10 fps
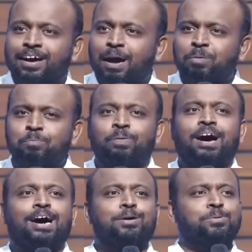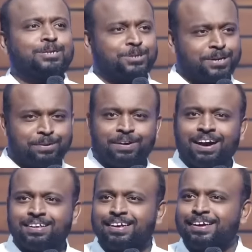அப்போ பார்வோன் சொன்ன
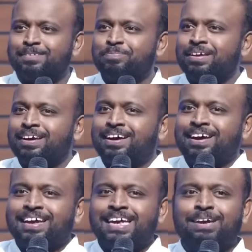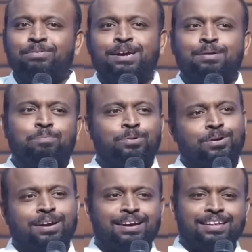வார்த்தை இவனை
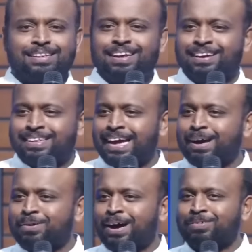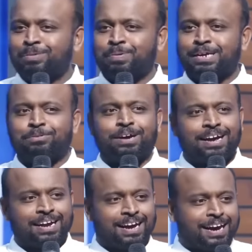போல தேவாவியப்பட்ட ஆவியப்பட்ட
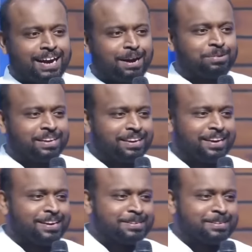வேற யாராவது இங்கே